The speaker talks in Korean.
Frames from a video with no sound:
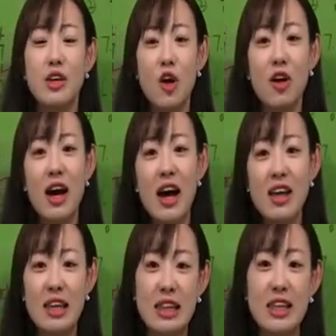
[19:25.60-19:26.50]

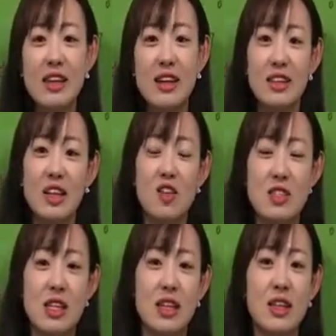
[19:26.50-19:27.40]
열하일기라는
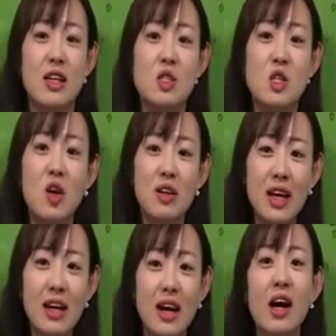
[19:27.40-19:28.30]
것은
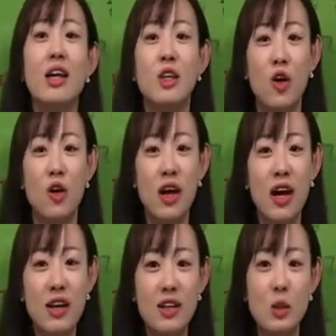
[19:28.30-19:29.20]
청나라
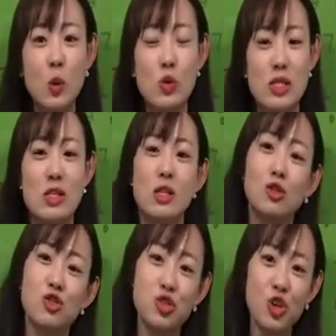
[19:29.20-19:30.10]
열하라는
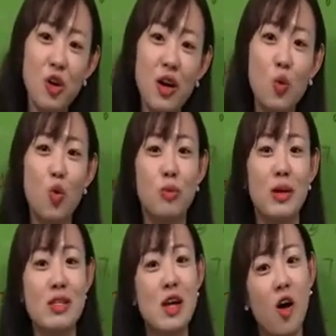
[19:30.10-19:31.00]
곳을 구경하고
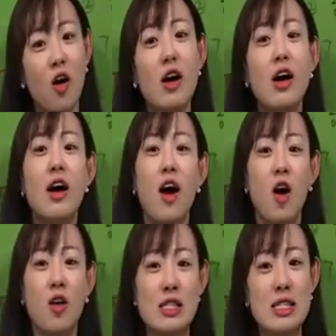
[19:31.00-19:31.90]
오면서
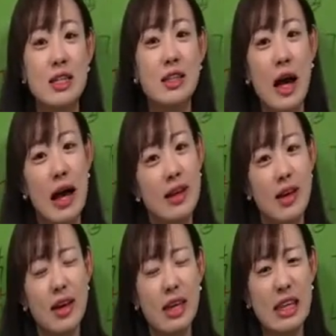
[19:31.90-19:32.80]
어, 쓴
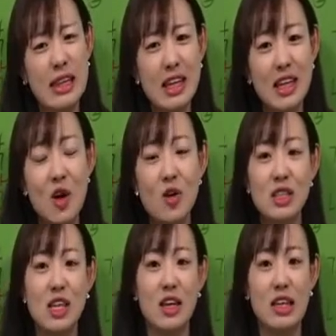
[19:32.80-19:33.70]
하나의 일기
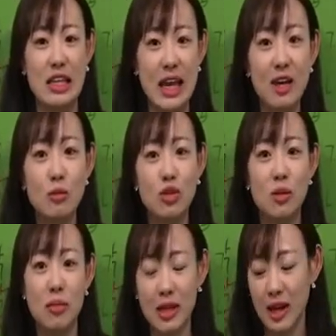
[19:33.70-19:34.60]
형식의
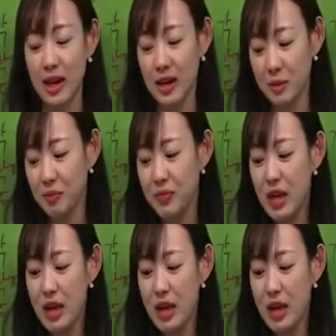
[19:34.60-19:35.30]
기행문입니다.